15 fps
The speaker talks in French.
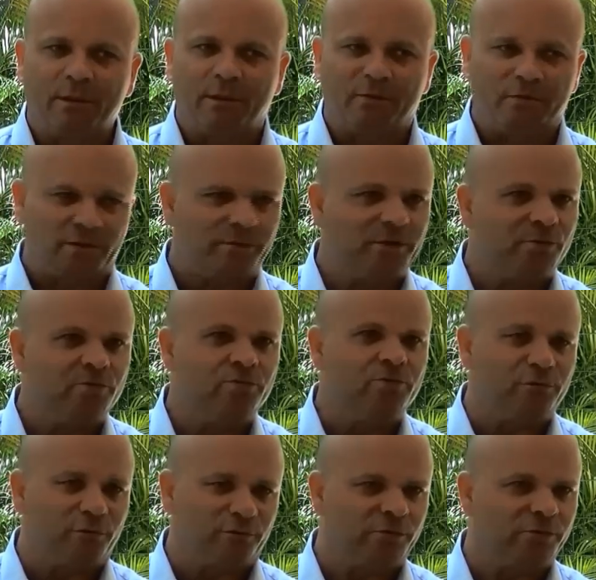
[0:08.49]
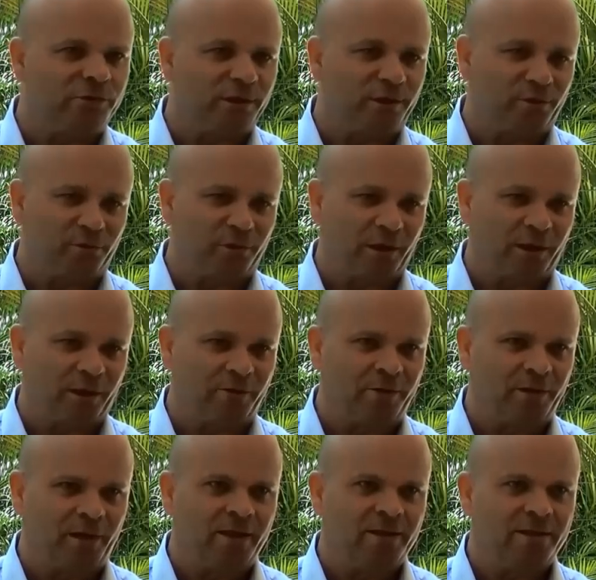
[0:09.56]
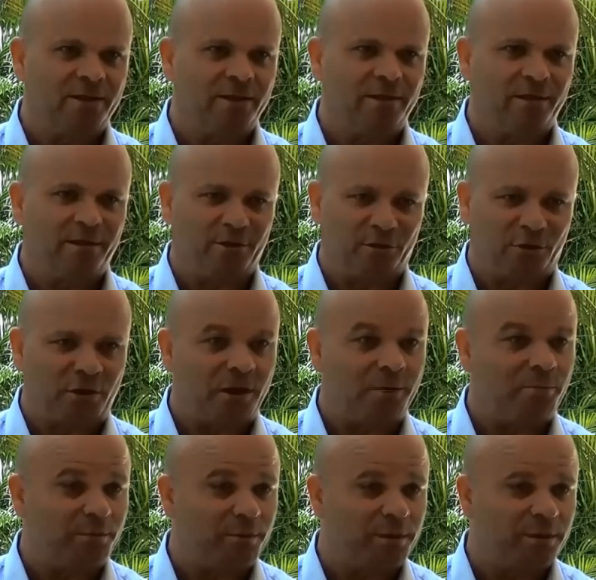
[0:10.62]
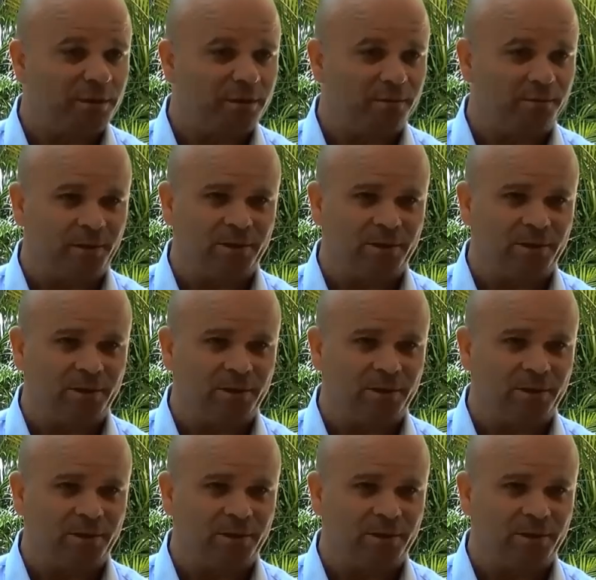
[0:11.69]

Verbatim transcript: Alors vous savez, nous, ce qu'on veut, c'est que l'Académie reste dans la République,